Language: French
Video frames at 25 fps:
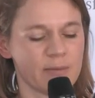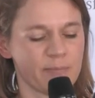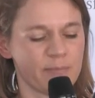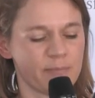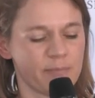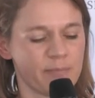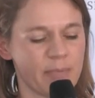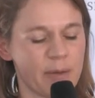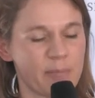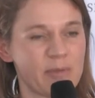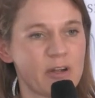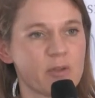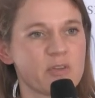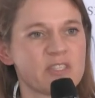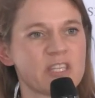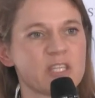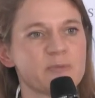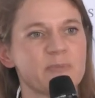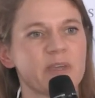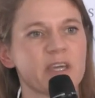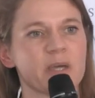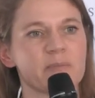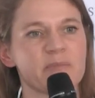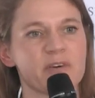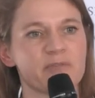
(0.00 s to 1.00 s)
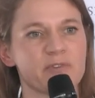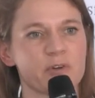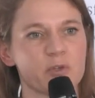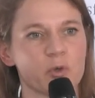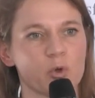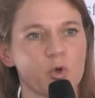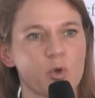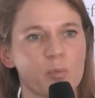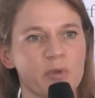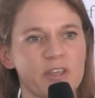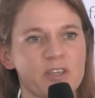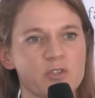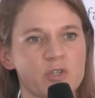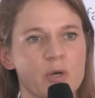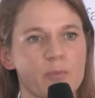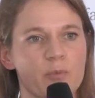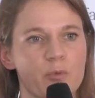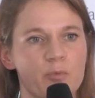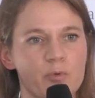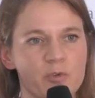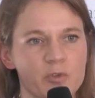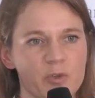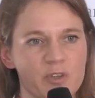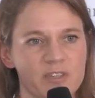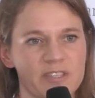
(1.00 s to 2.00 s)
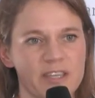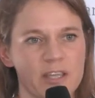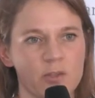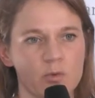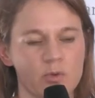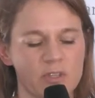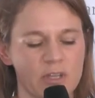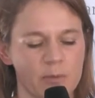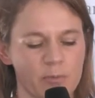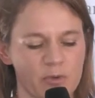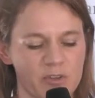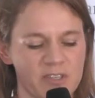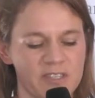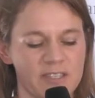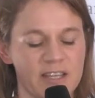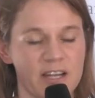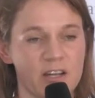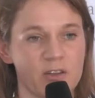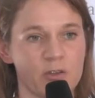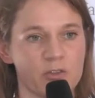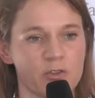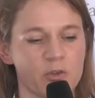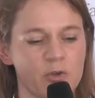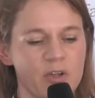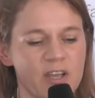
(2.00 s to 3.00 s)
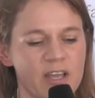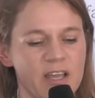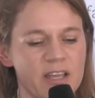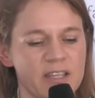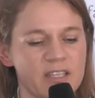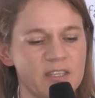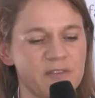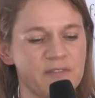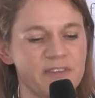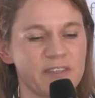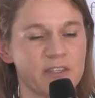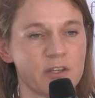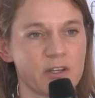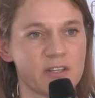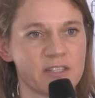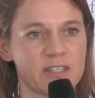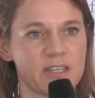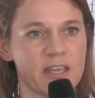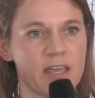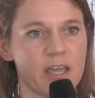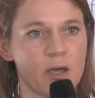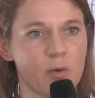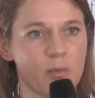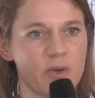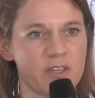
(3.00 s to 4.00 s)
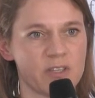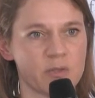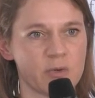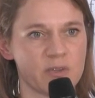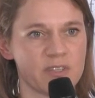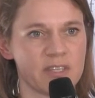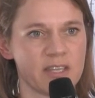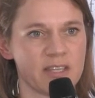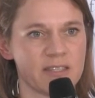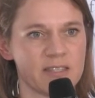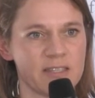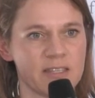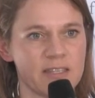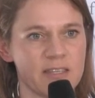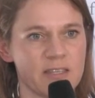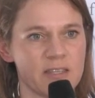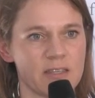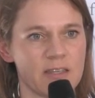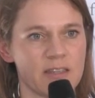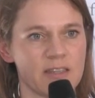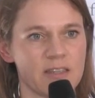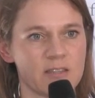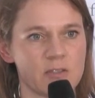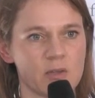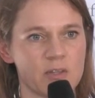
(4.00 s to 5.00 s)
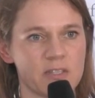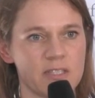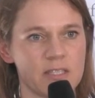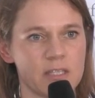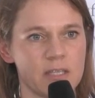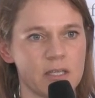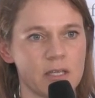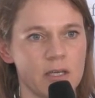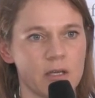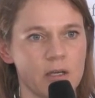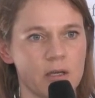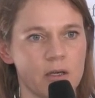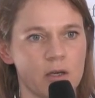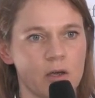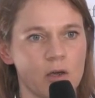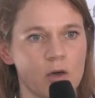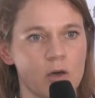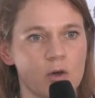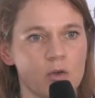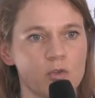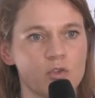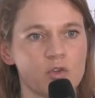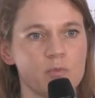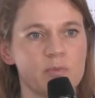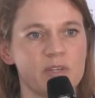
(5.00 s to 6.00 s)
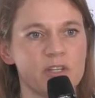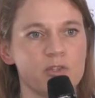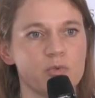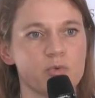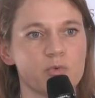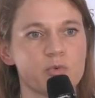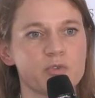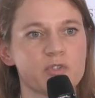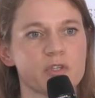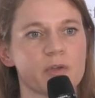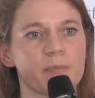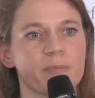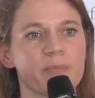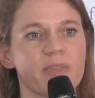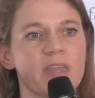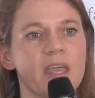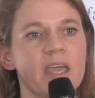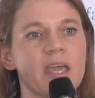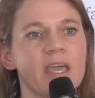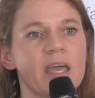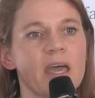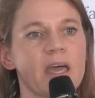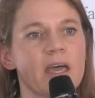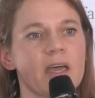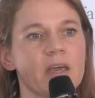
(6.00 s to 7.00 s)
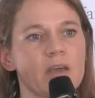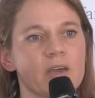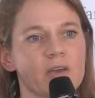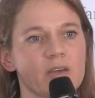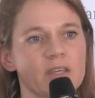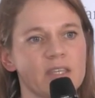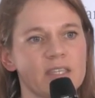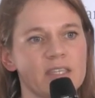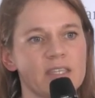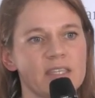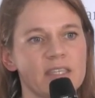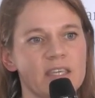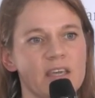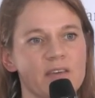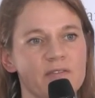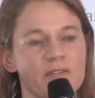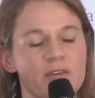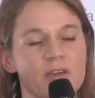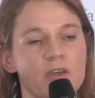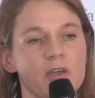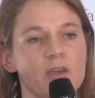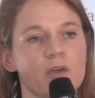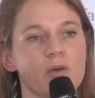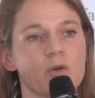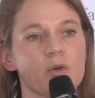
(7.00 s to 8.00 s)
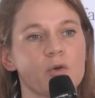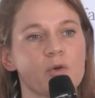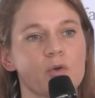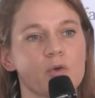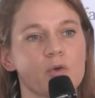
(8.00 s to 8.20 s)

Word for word: pas mal de s'inspirer parfois de recommandations un peu plus anciennes, notamment celle de la Difficult Airway Society qui s'était sortie en 2012, euh, qui avait euh,